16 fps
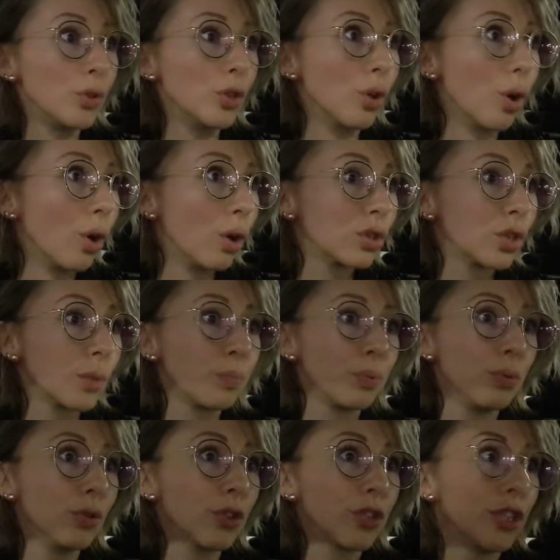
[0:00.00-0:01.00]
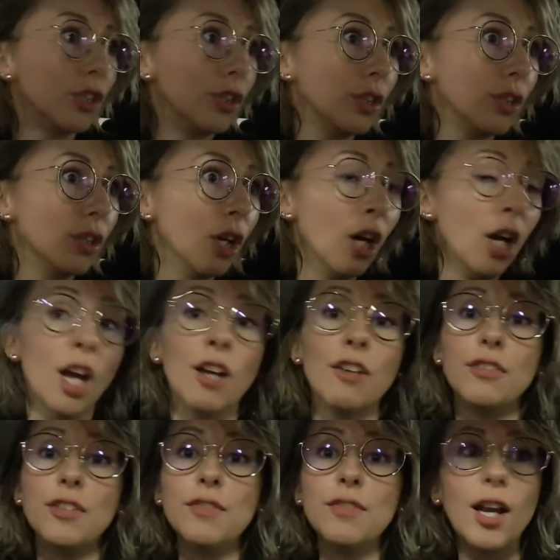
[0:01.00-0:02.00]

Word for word: pilote et puis qu'il